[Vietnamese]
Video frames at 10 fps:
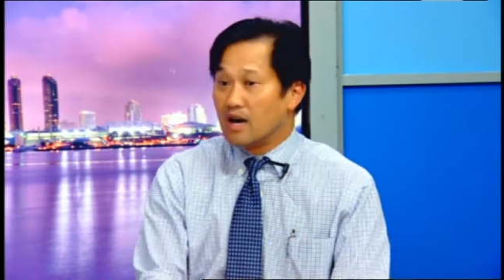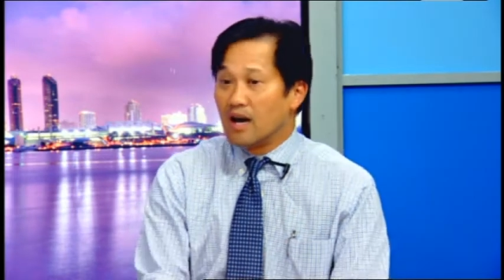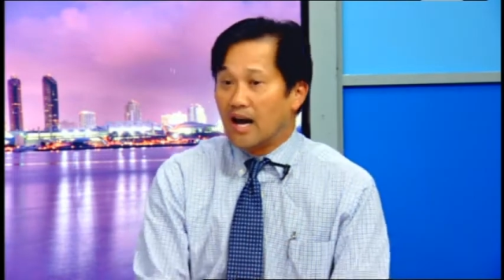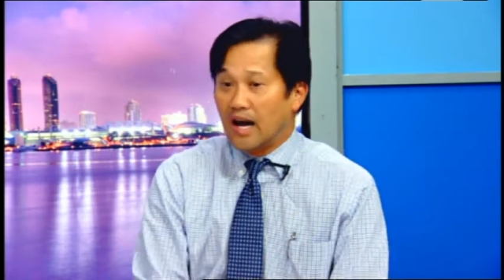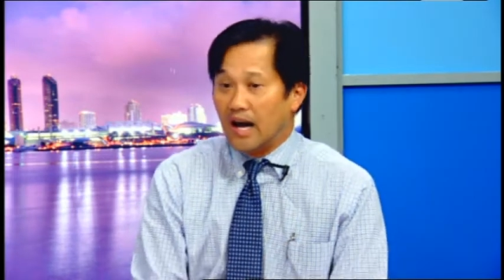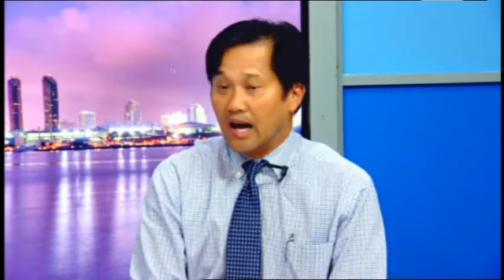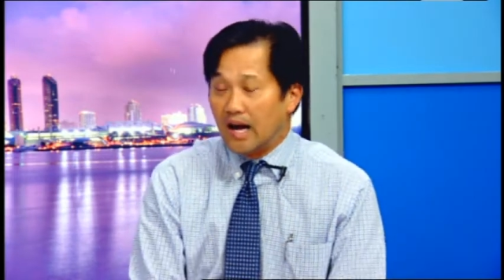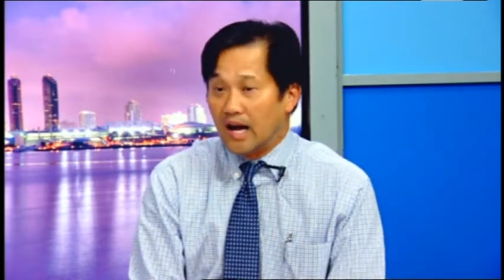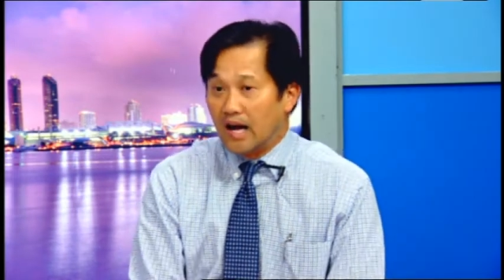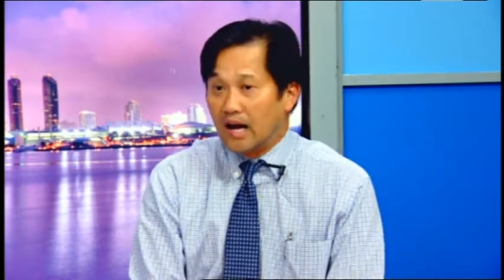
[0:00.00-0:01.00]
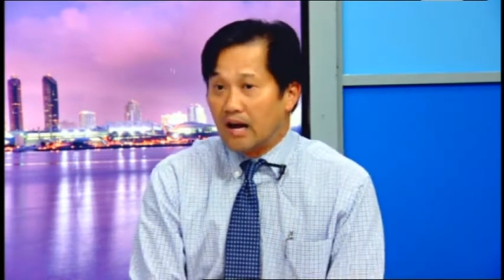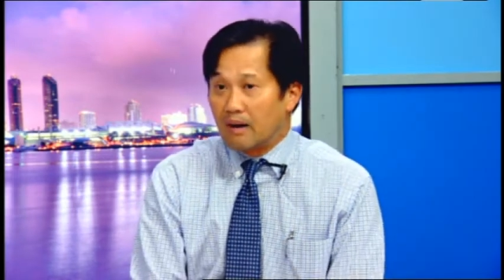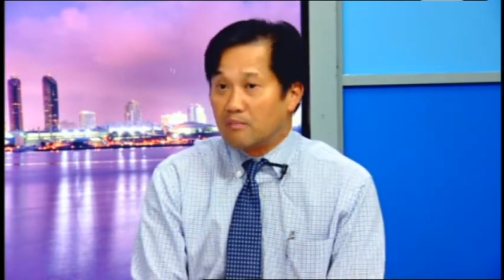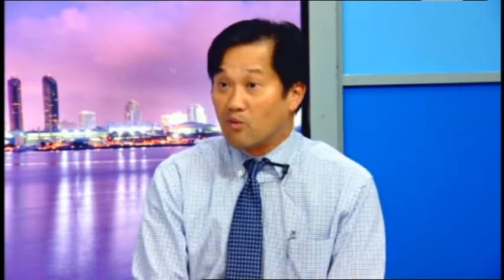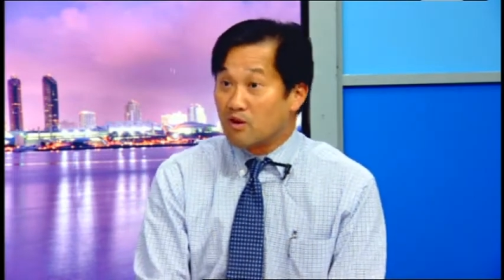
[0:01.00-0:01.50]
uh,
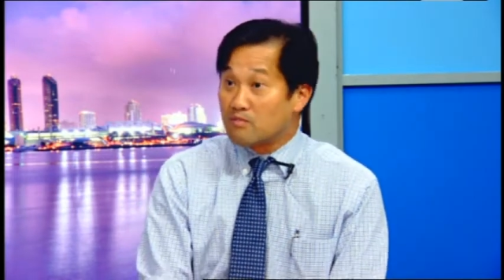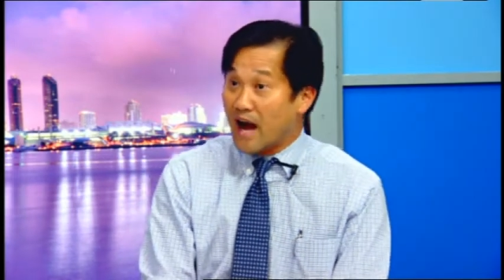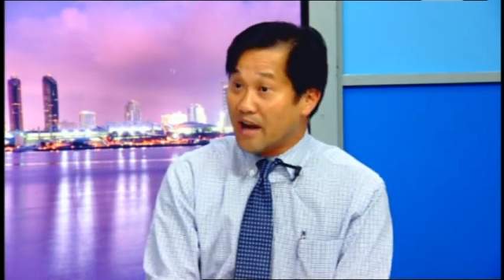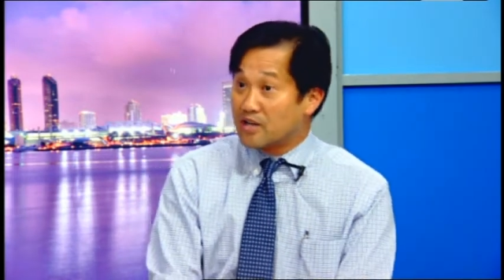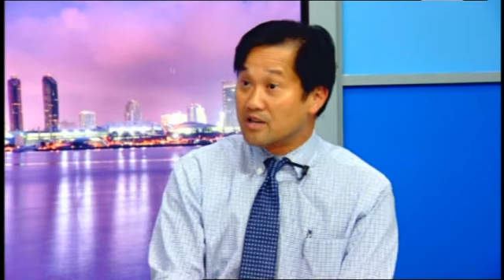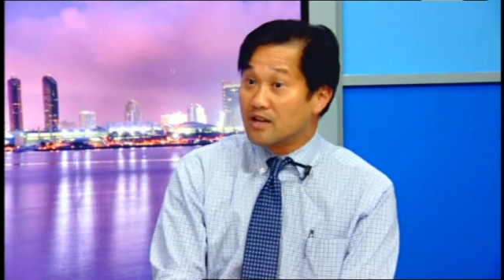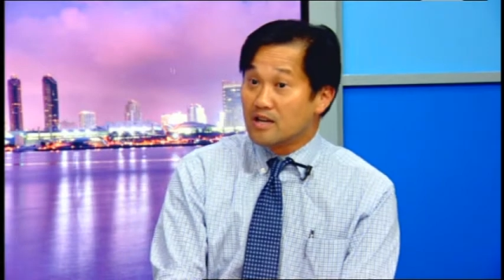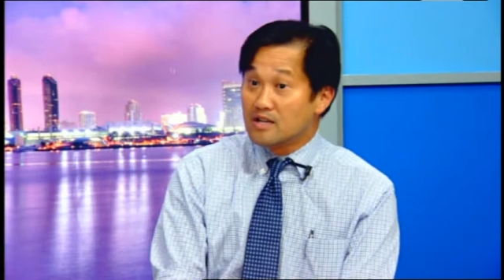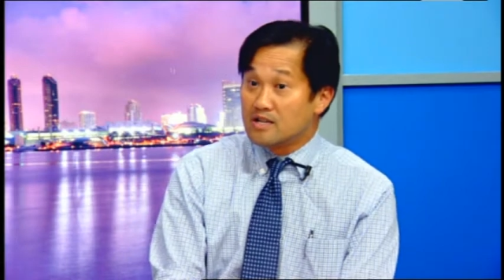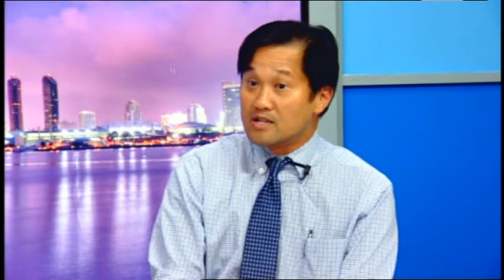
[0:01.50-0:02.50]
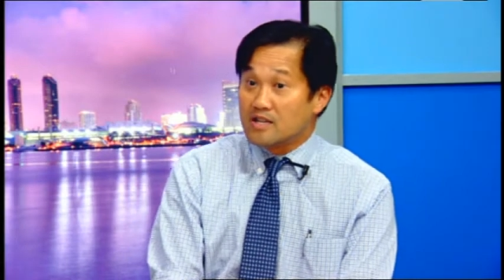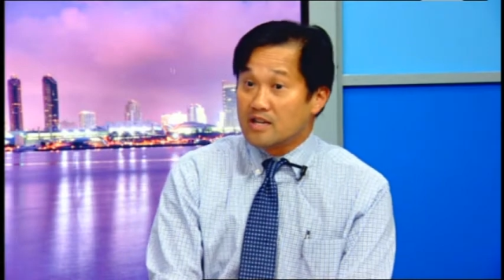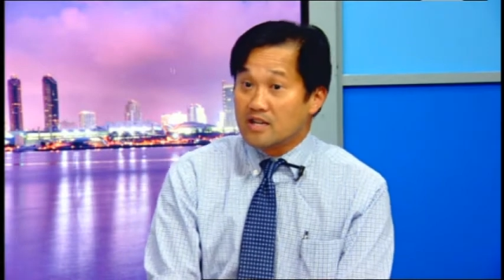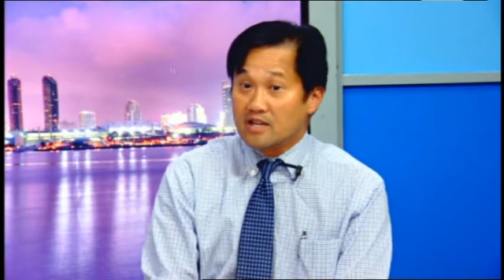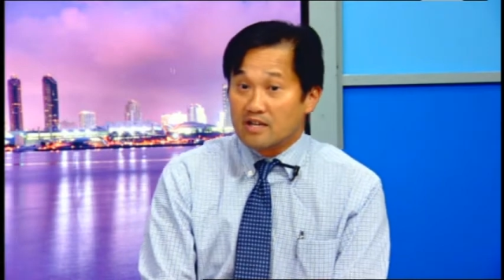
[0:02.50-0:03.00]
một phần ba nữa
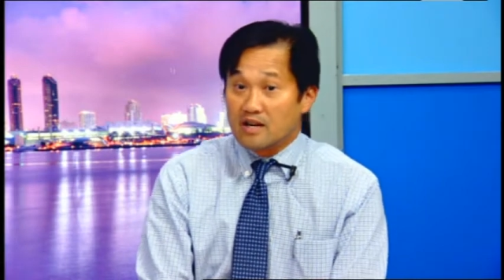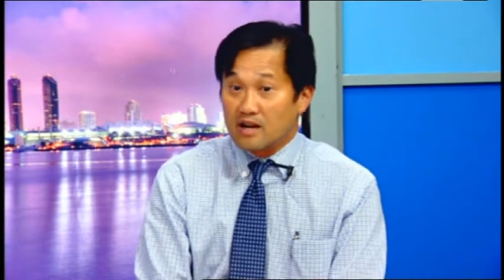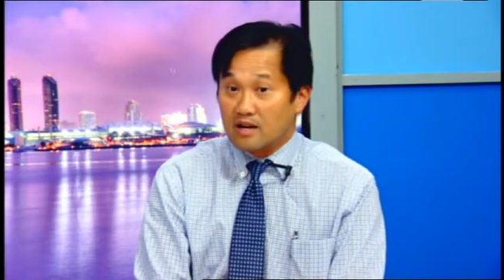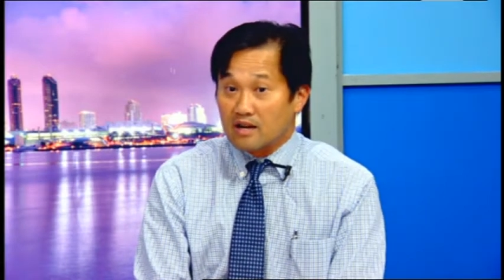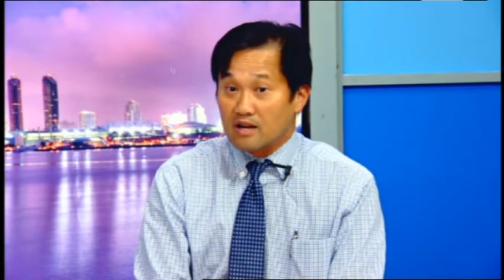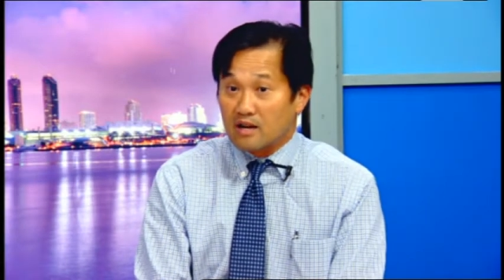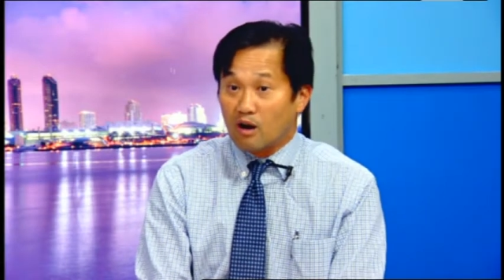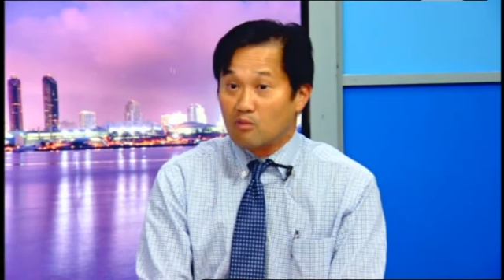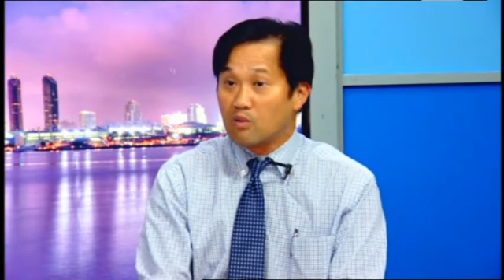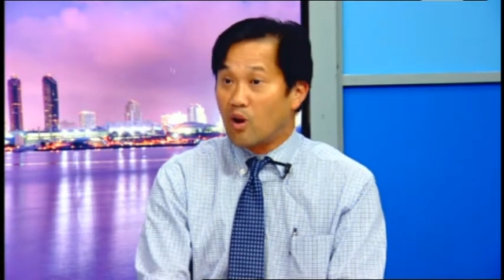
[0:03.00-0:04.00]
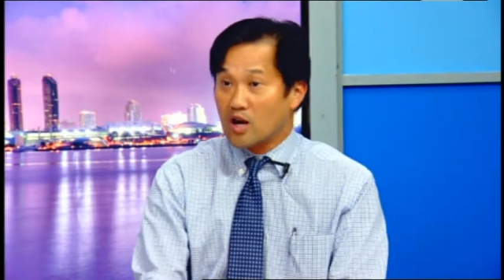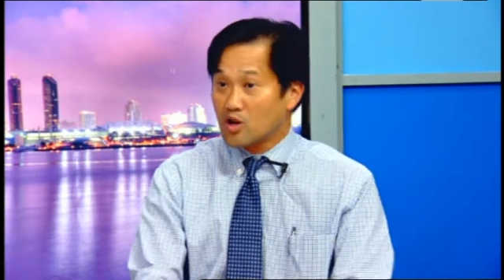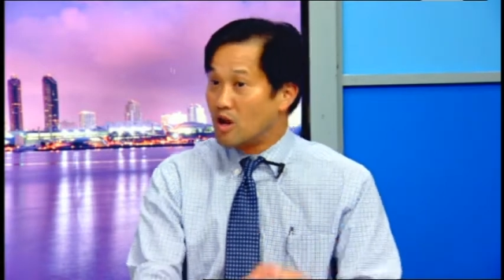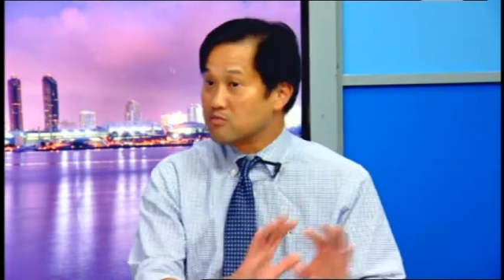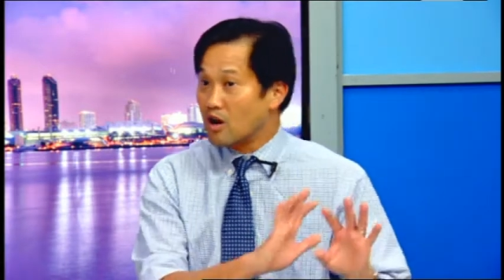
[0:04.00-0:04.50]
thì uh, không hoàn
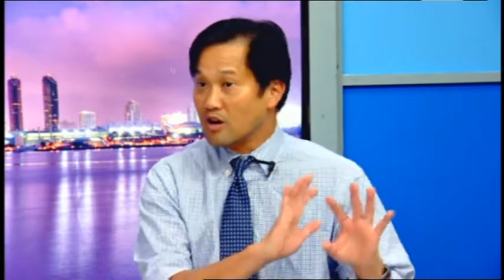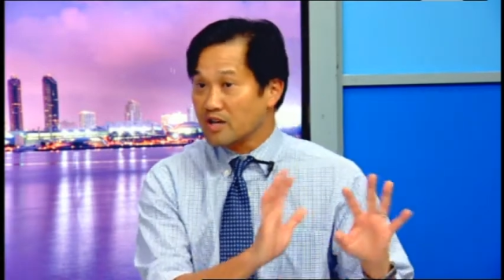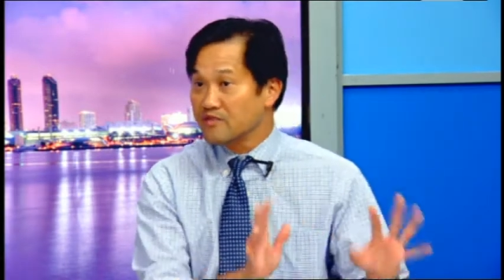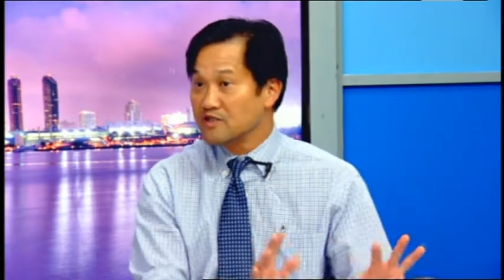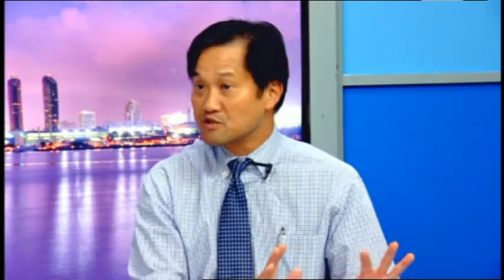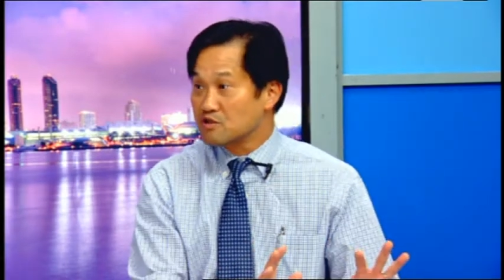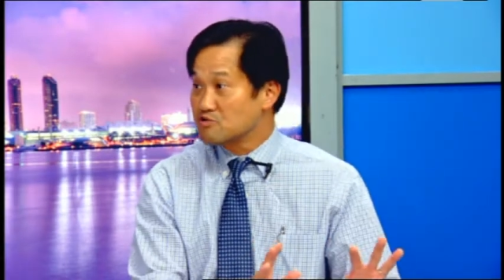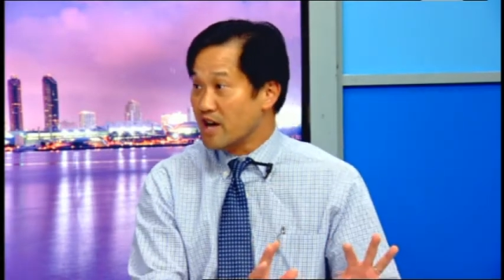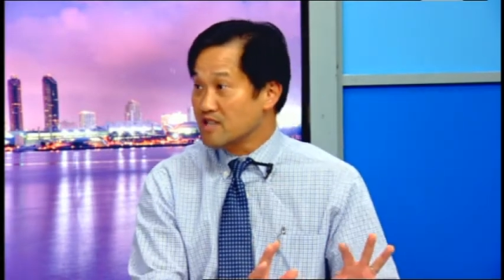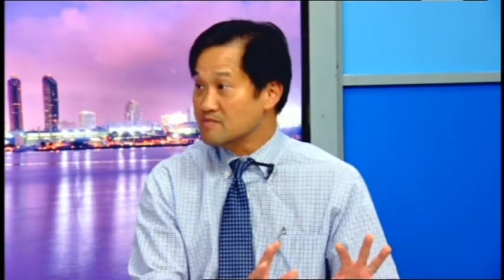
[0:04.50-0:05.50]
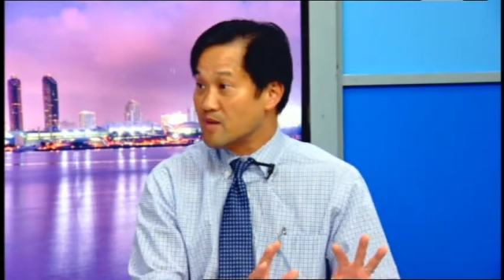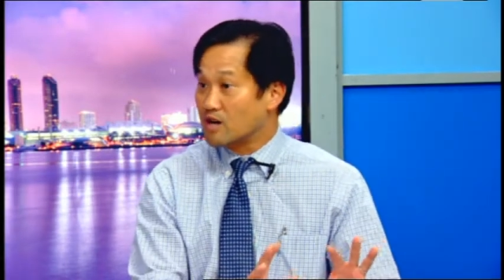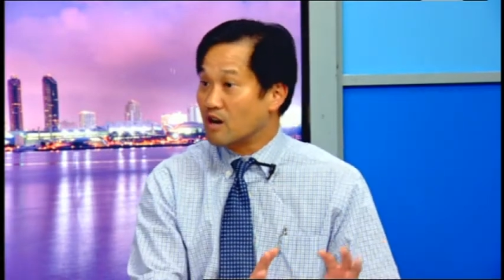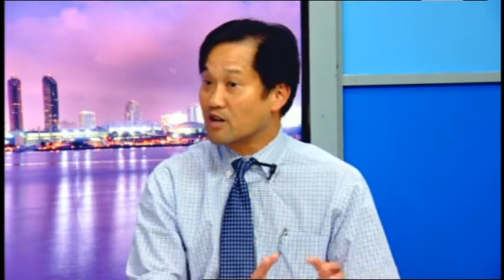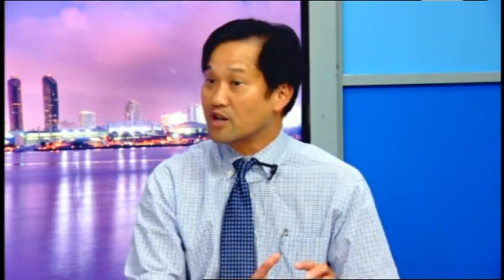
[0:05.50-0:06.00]
toàn không có cái physical stress mà
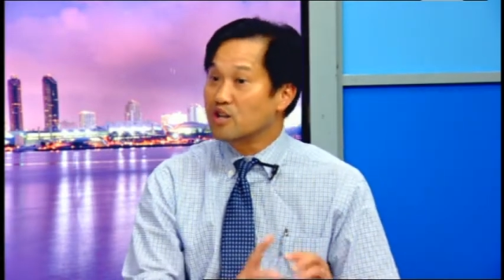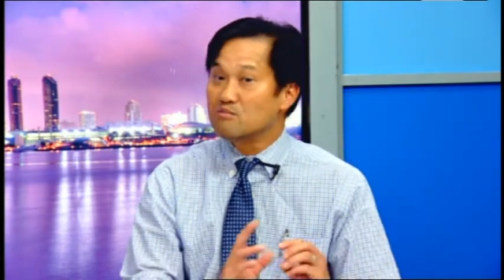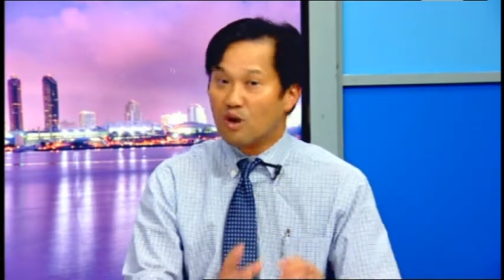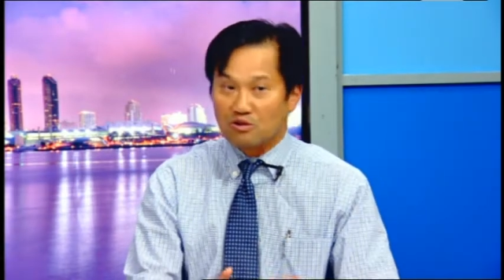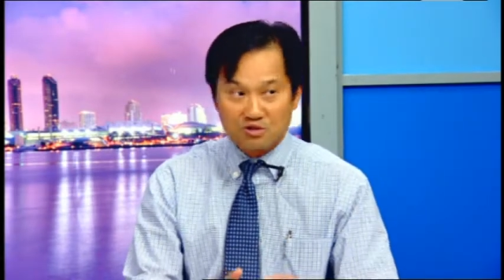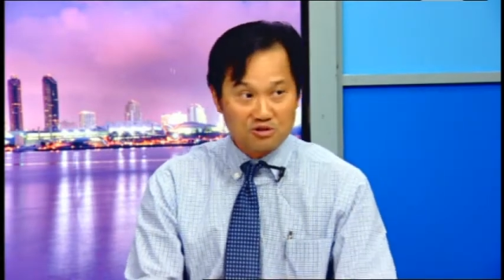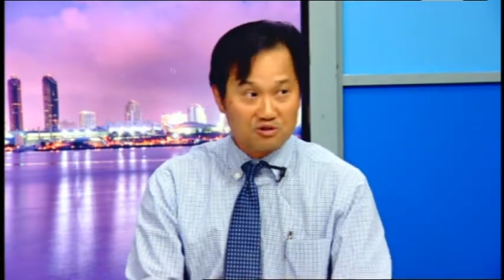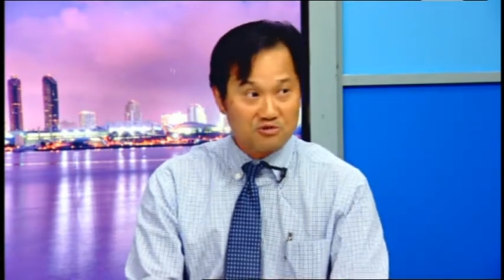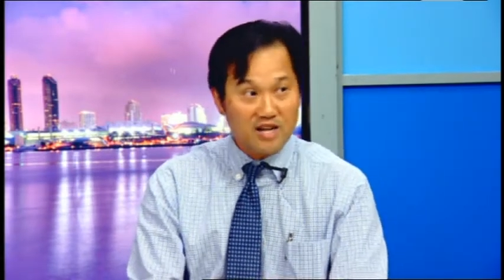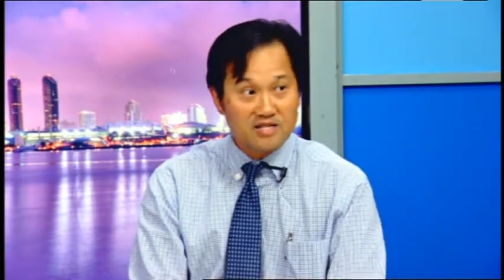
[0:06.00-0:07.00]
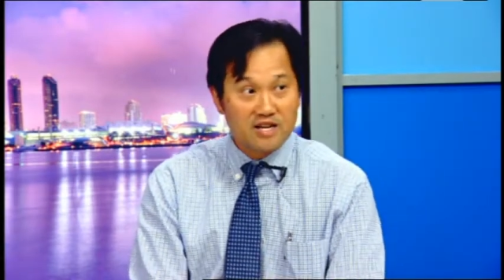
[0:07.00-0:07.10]
có cái emotional stress,